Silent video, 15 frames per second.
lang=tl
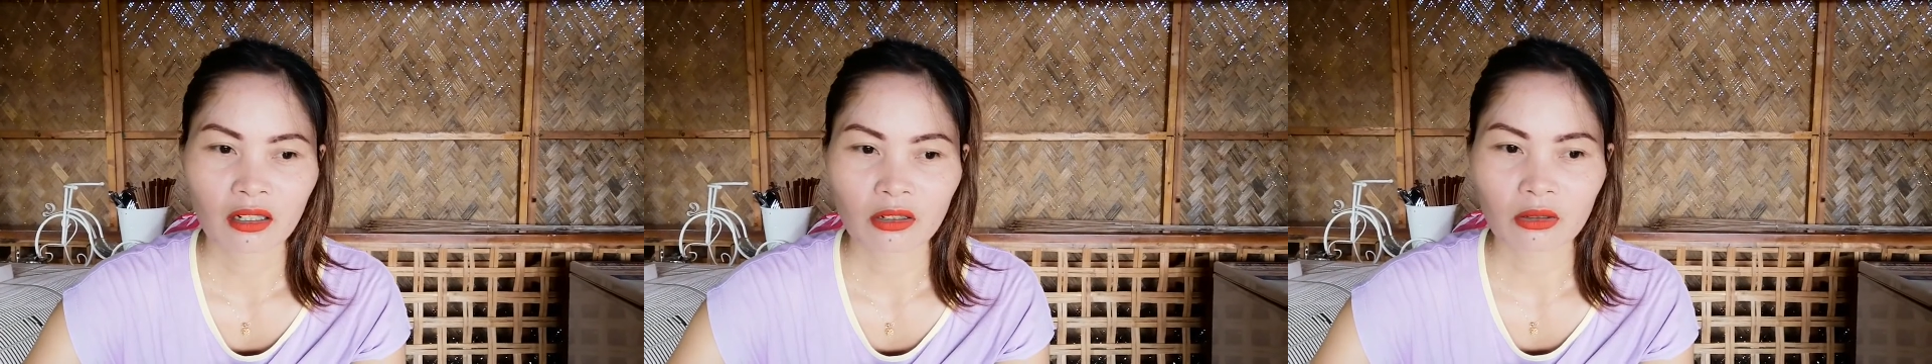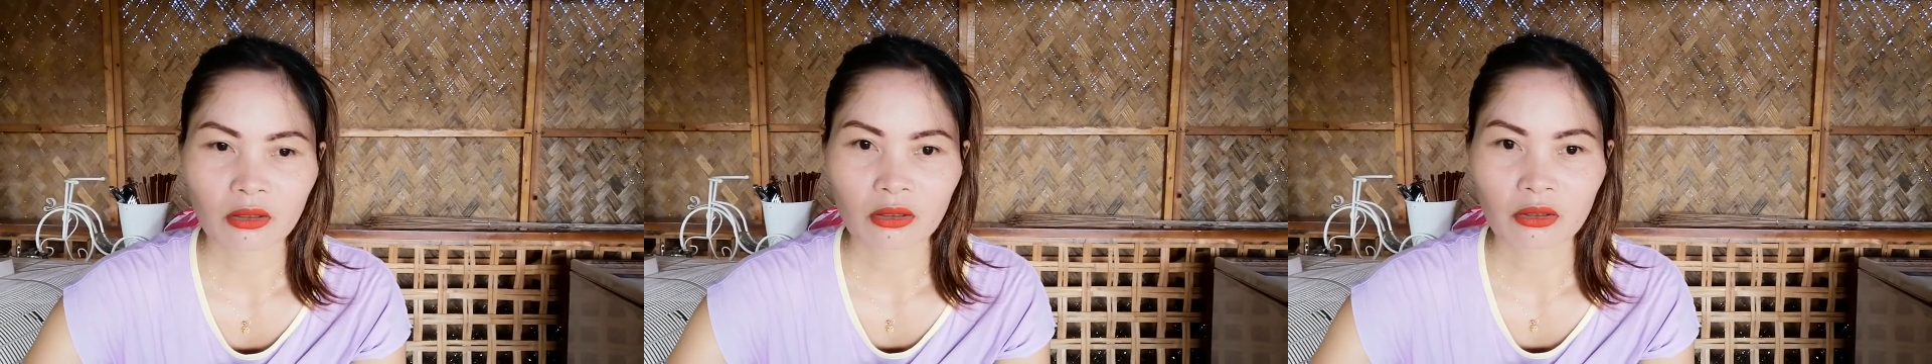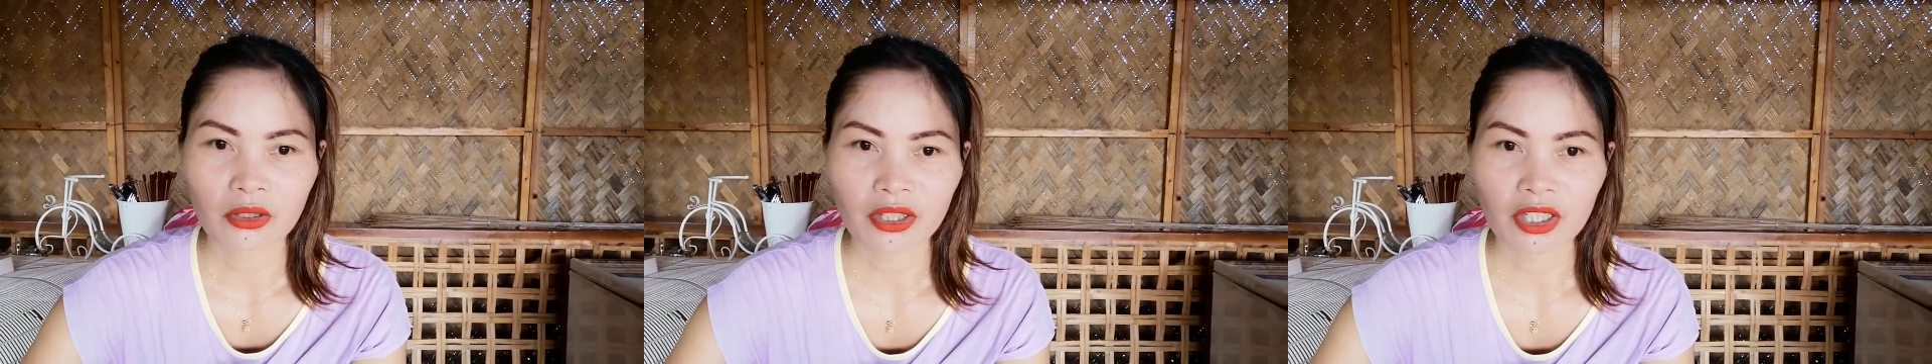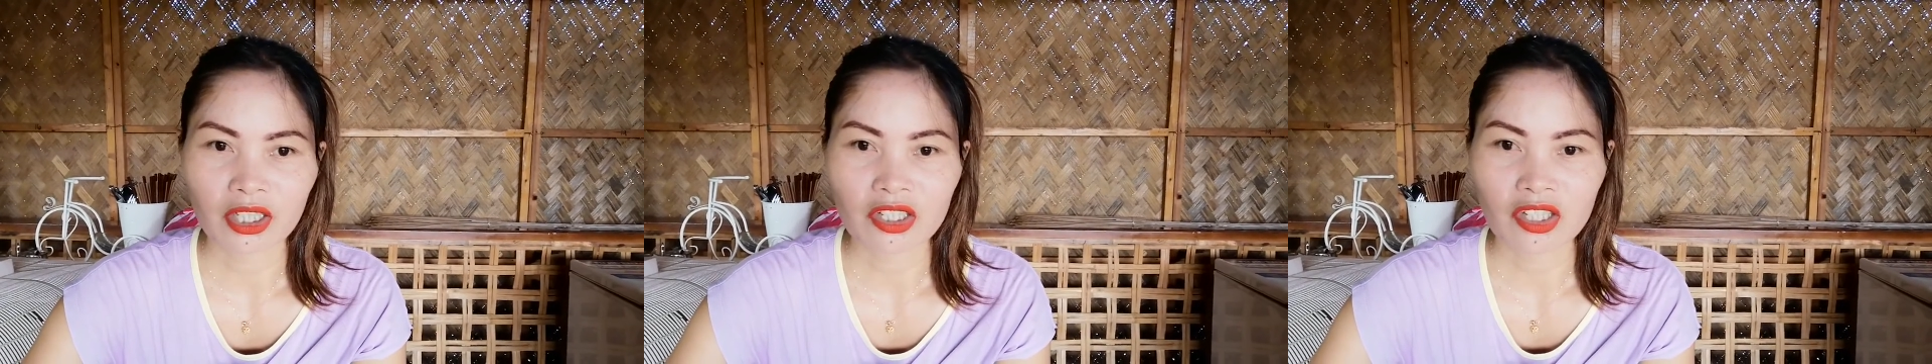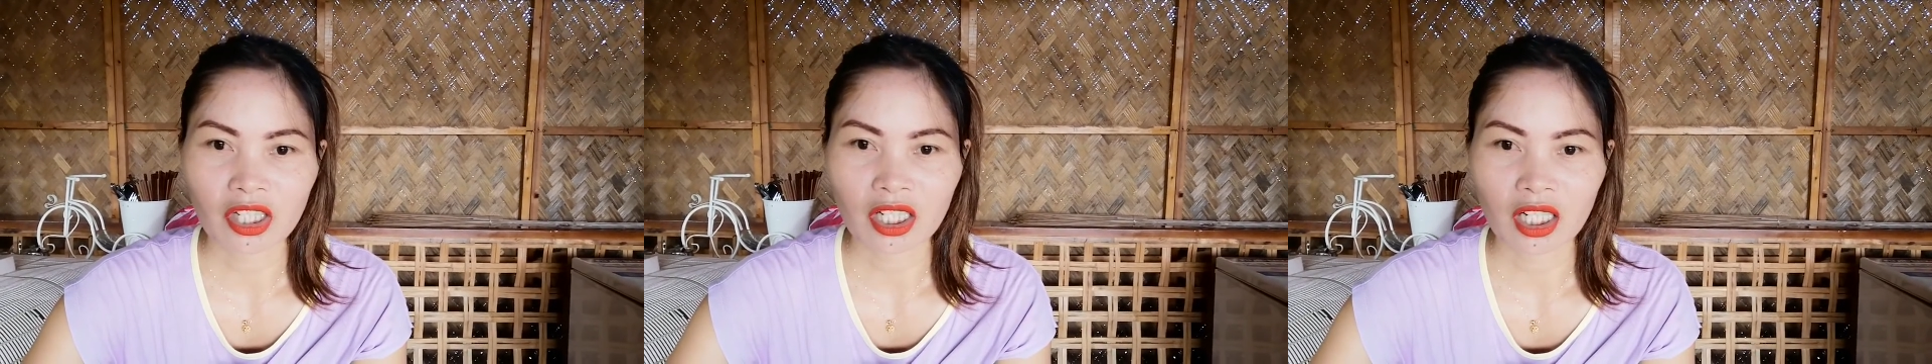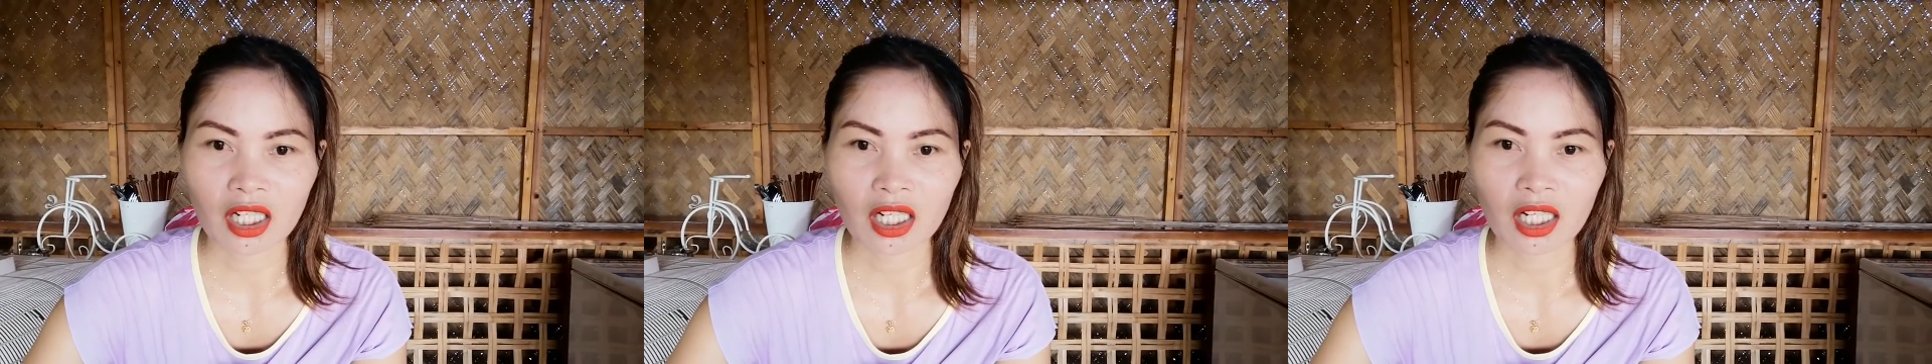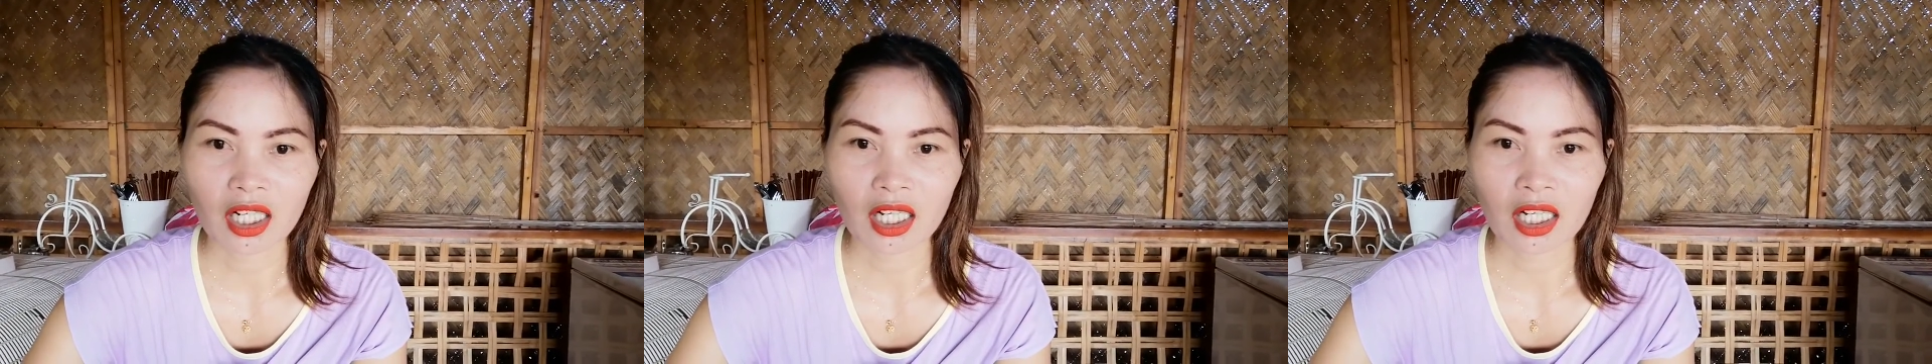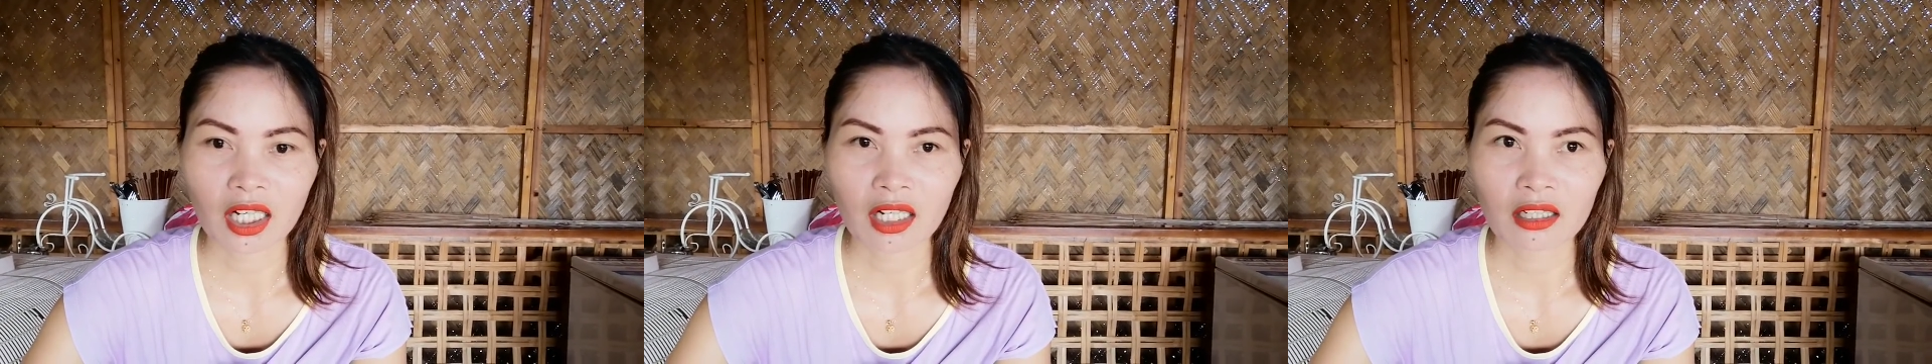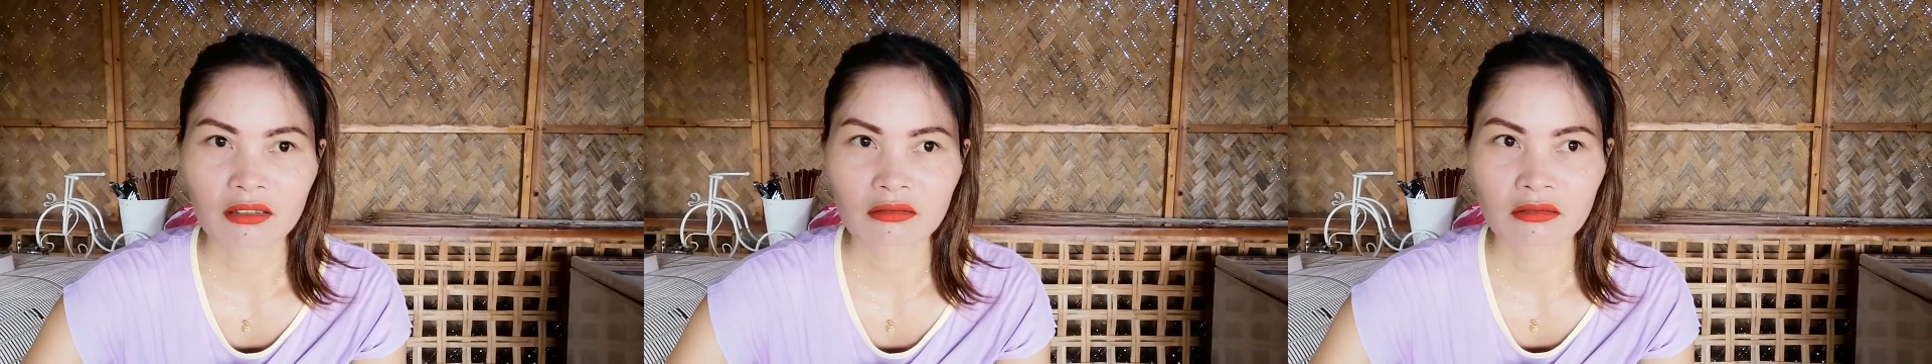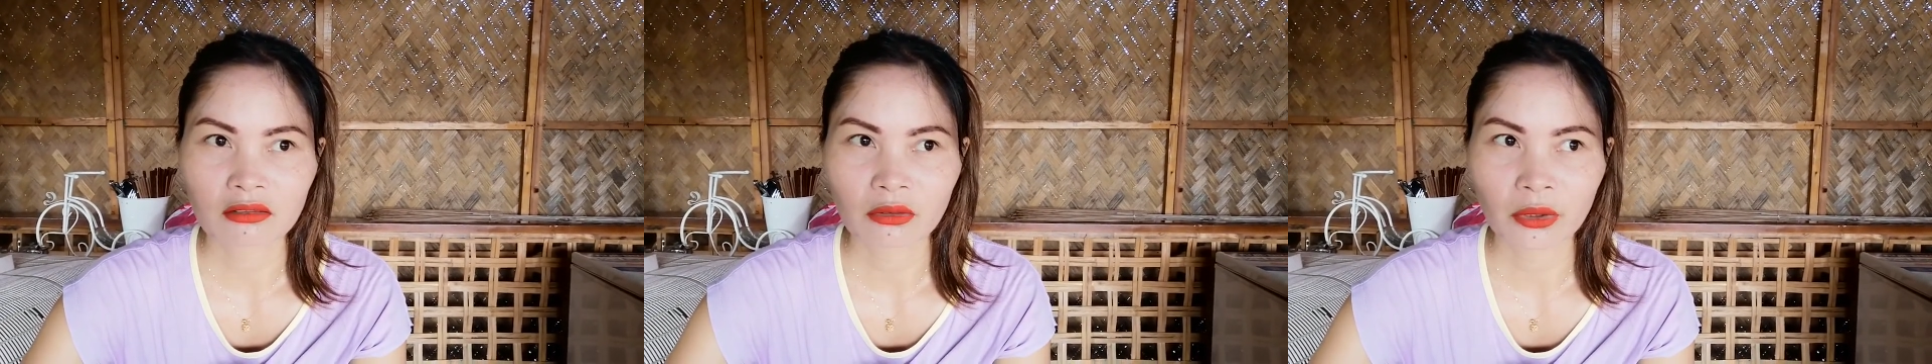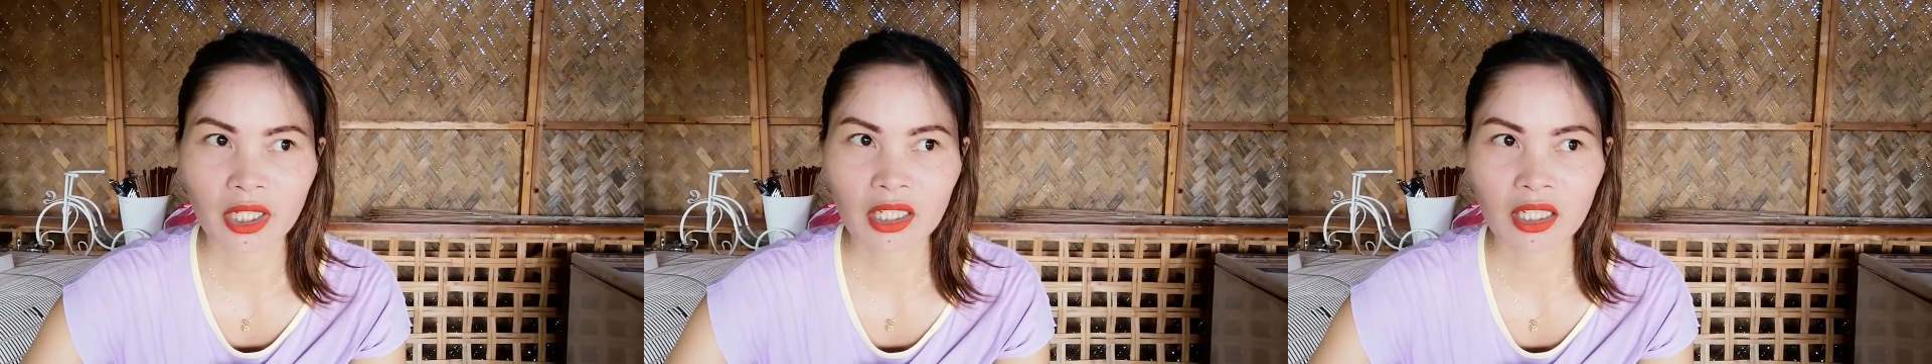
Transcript: Oo, hindi siya naka, well,